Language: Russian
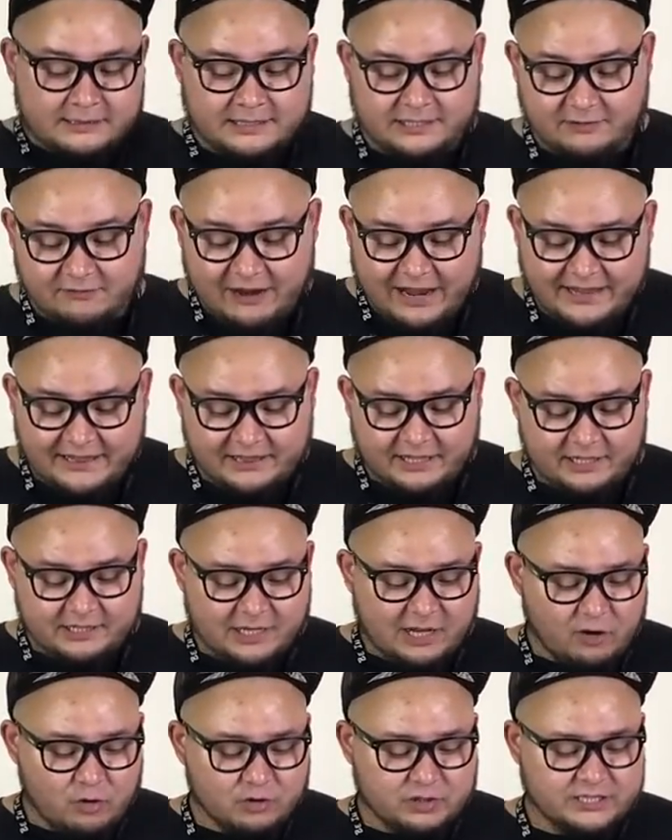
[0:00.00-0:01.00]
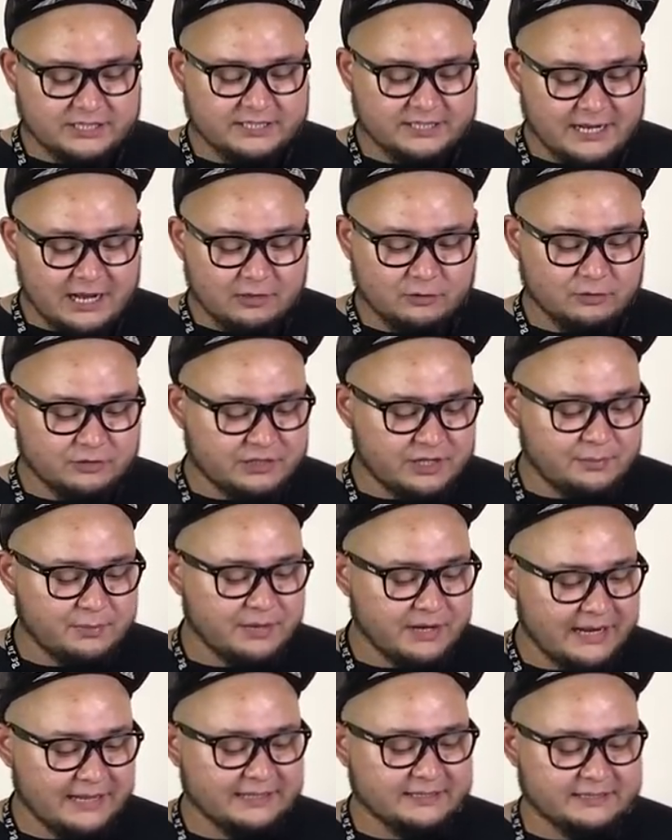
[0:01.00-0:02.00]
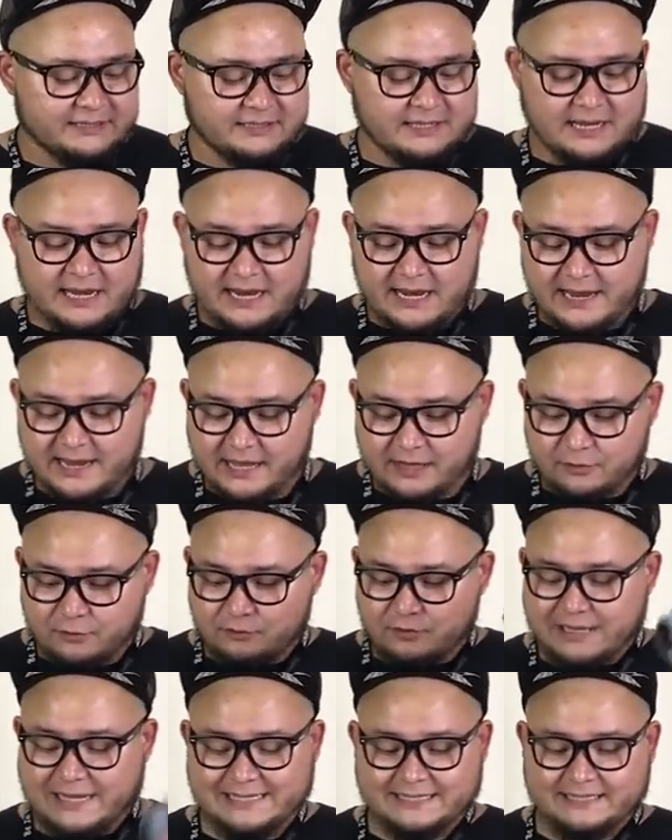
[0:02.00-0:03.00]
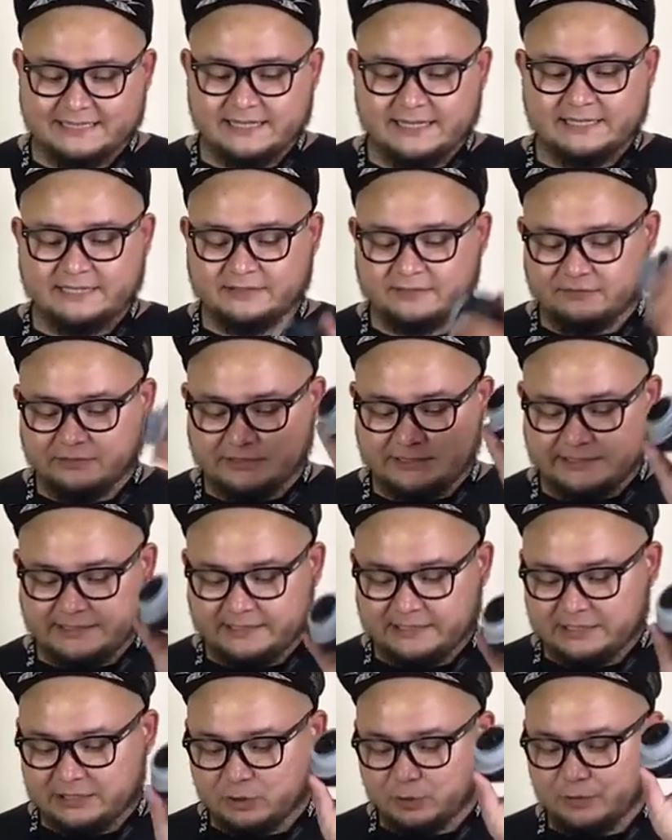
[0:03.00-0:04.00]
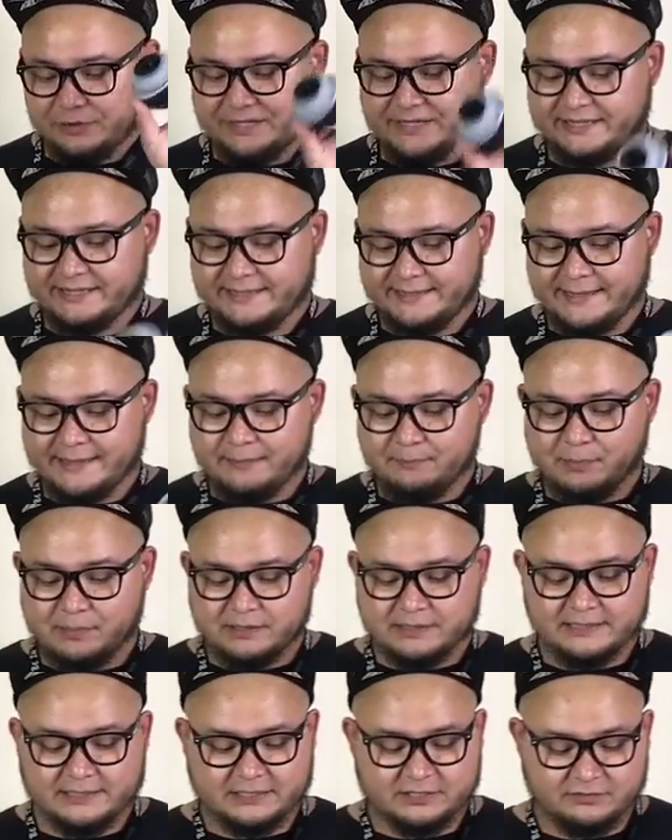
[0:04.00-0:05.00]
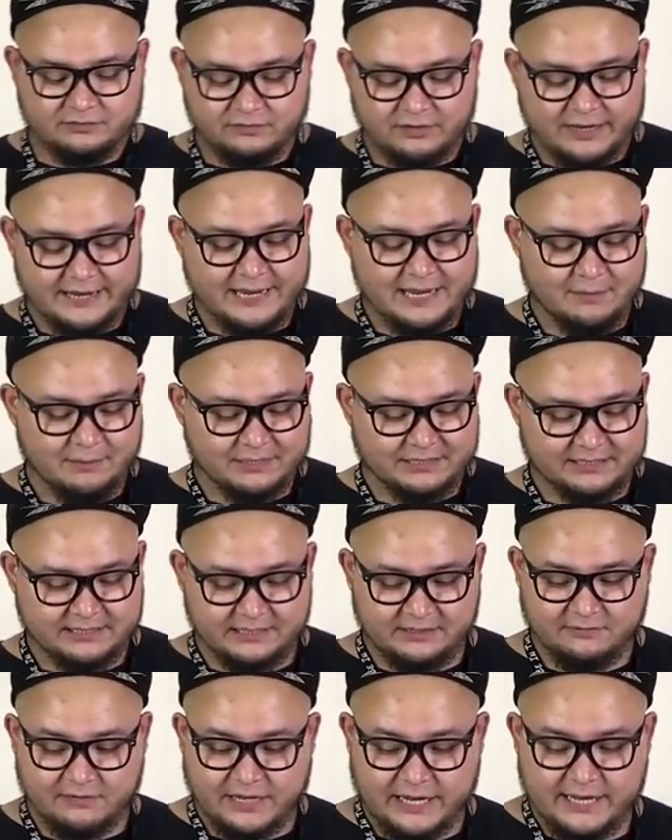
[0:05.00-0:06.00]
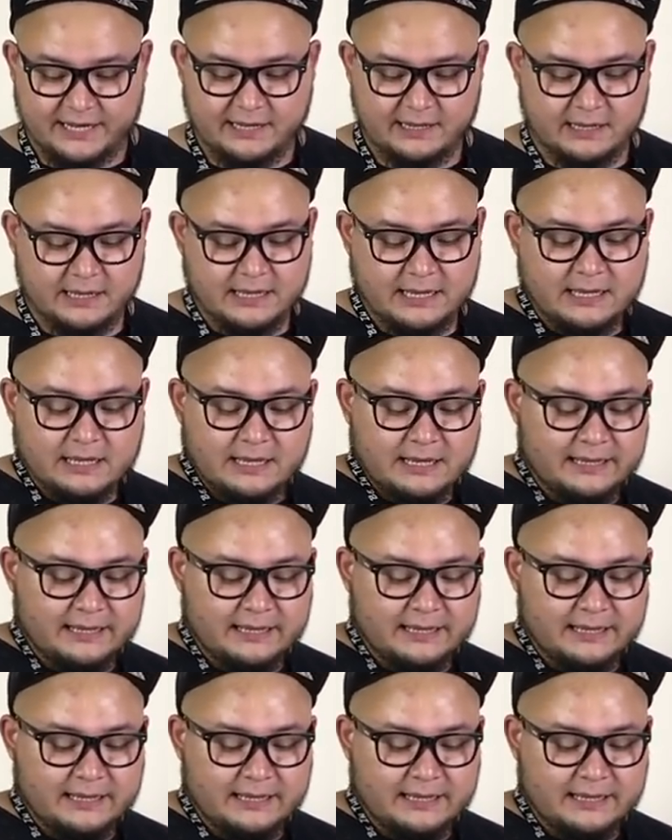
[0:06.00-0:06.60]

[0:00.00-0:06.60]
Давайте тогда уже сразу собирать с кальян. У нас есть вот эта хуетень под названием «Основание».